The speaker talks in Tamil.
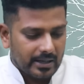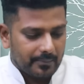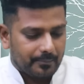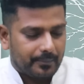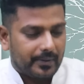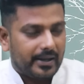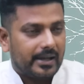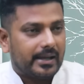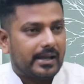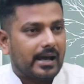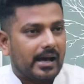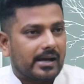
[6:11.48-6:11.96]

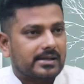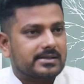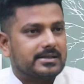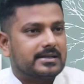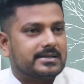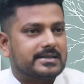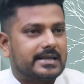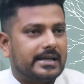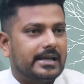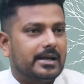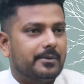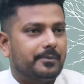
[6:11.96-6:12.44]
எப்படி இங்க
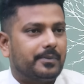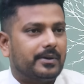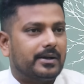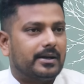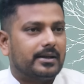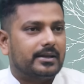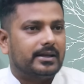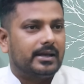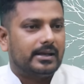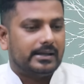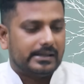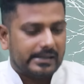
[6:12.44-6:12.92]
அரசியல்
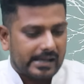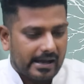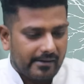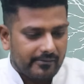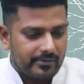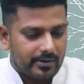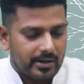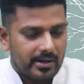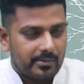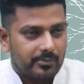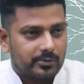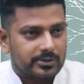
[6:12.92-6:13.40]
செய்யப்பட்டது
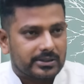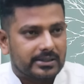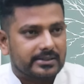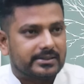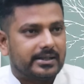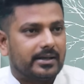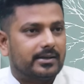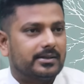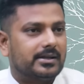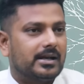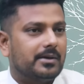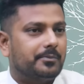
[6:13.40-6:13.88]
இந்தியாவினுடைய முதல்
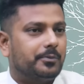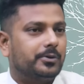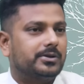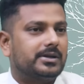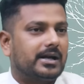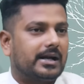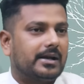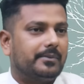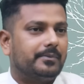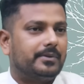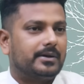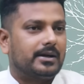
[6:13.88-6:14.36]
தேர்தல்
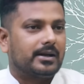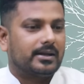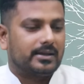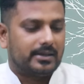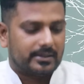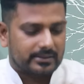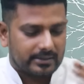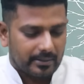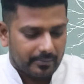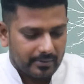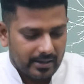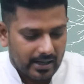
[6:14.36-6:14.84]
எப்போது
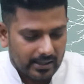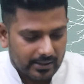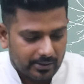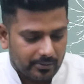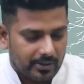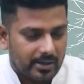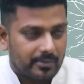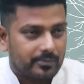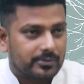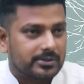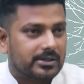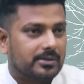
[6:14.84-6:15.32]
நடைபெற்றது
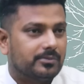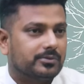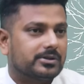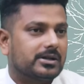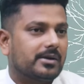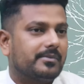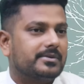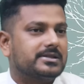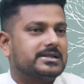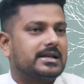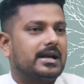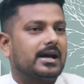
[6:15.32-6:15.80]
தமிழ்நாட்டினுடைய முதல்
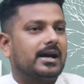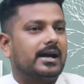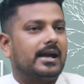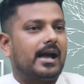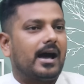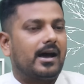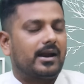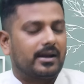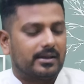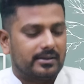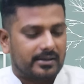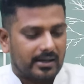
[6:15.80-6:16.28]
முதலமைச்சராக
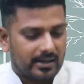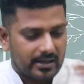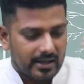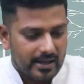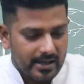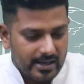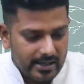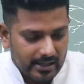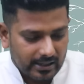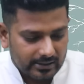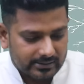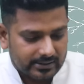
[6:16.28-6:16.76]
யார் இருந்தால்
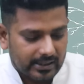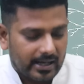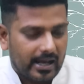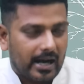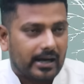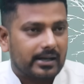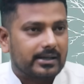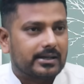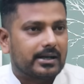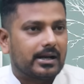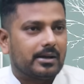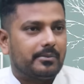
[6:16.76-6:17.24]
இத்தனை
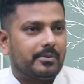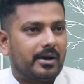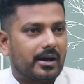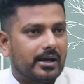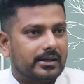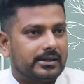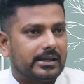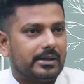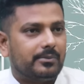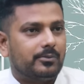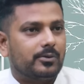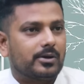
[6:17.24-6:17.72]

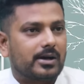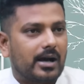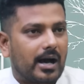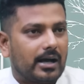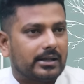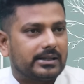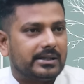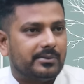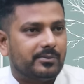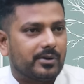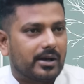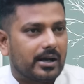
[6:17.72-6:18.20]
ஆண்டுகளாக திமுக
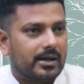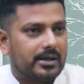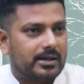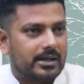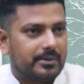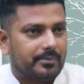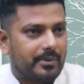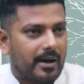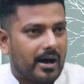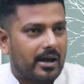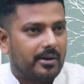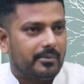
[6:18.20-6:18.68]
அதிமுக
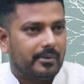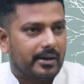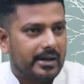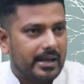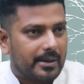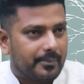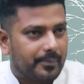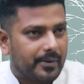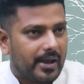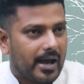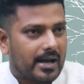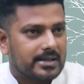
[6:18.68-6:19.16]
என்று
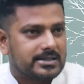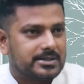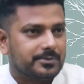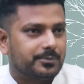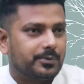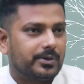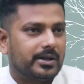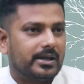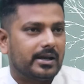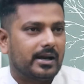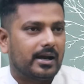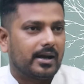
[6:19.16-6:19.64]
மாறி எப்படி ஆட்சி
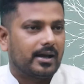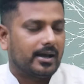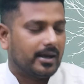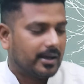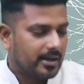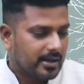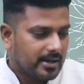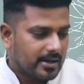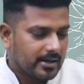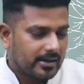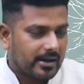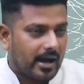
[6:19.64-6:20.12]
புரிகிறாங்க
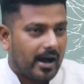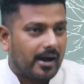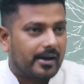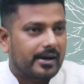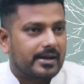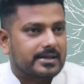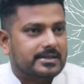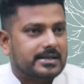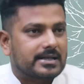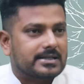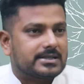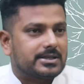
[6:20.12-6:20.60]

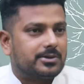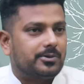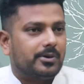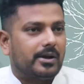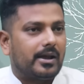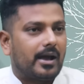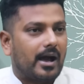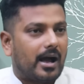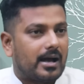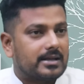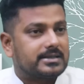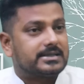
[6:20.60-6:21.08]
காங்கிரஸ்
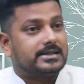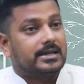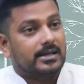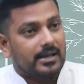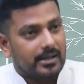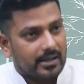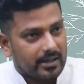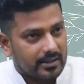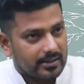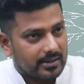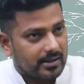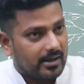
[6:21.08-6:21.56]
கட்சியினுடைய
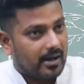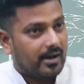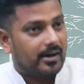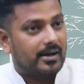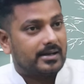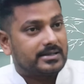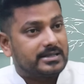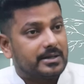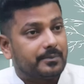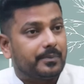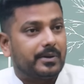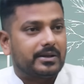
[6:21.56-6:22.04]
ஆட்சியில் இருந்து
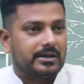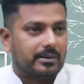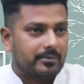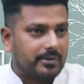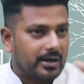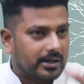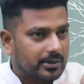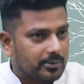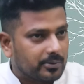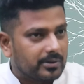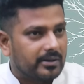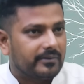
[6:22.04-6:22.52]
காங்கிரஸ் எப்படி
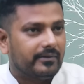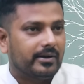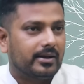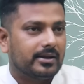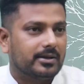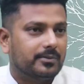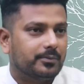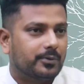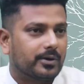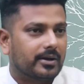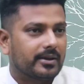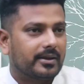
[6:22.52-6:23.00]
தமிழ்நாட்டுக்குள்ள
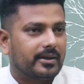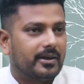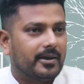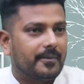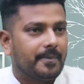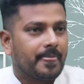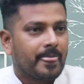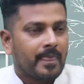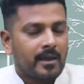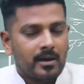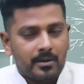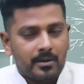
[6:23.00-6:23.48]
விழுந்து போனது
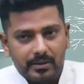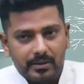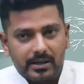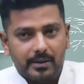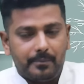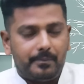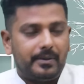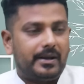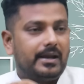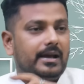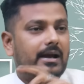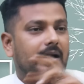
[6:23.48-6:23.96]

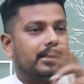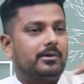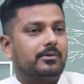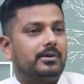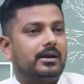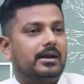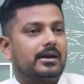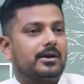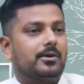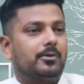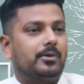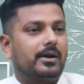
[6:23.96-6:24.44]
மிகப்பெரிய
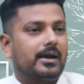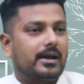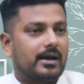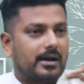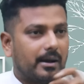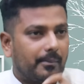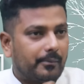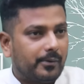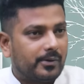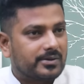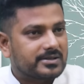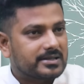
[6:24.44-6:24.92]
அளவில் இருக்கக்கூடிய
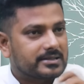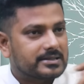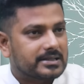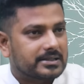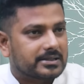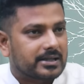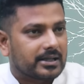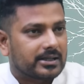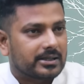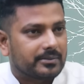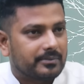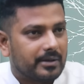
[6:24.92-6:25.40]
கம்யூனிஸ்ட்
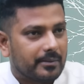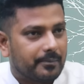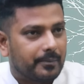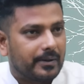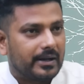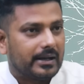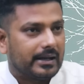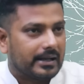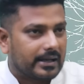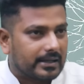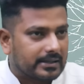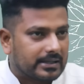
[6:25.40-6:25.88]
சித்தாந்தம்
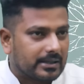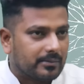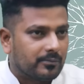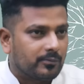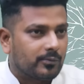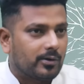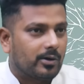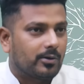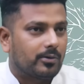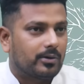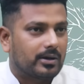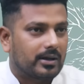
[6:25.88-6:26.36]
எப்படி இன்னைக்கு
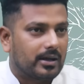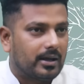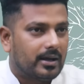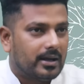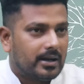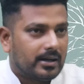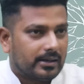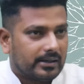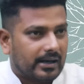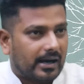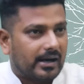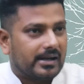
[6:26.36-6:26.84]
திமுக கூட
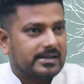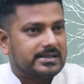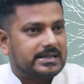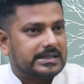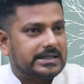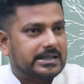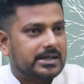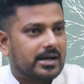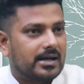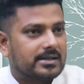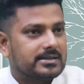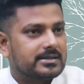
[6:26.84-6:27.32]
நாலு
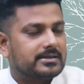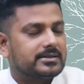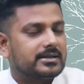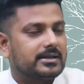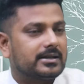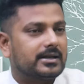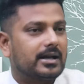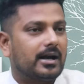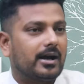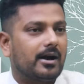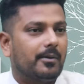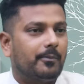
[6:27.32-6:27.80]
சீட்டுக்கு அஞ்சு
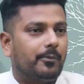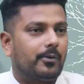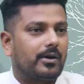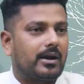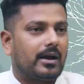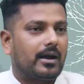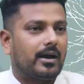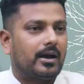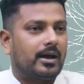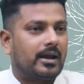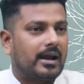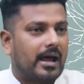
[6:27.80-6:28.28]
சீட்டுக்கு அங்க
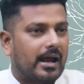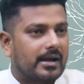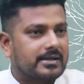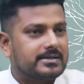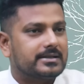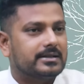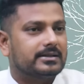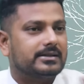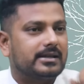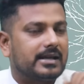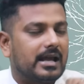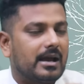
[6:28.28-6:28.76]
போறாங்க
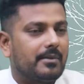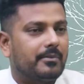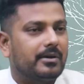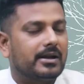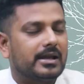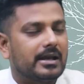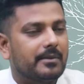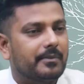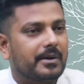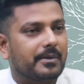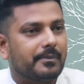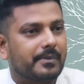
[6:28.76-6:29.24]
அரசியல் தெரியாம
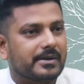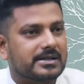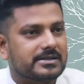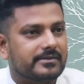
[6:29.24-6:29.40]
நீங்க எப்படி